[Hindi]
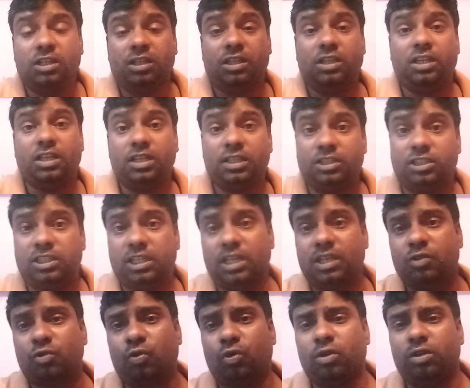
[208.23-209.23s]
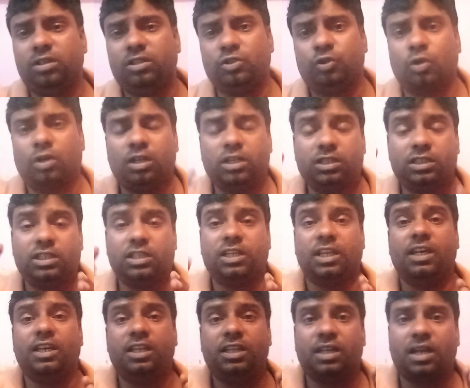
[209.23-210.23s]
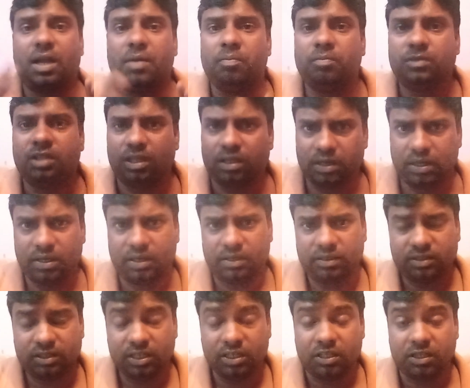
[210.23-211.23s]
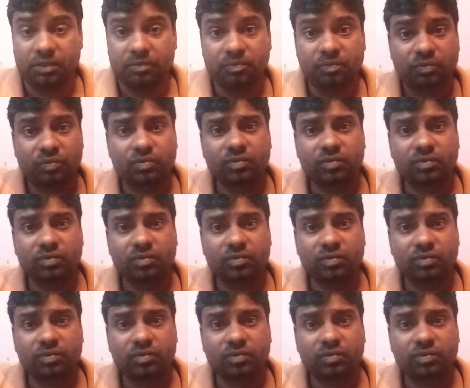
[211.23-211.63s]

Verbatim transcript: ये जेन कॉइन जो है टेलीग्राम दे रहा है ठीक है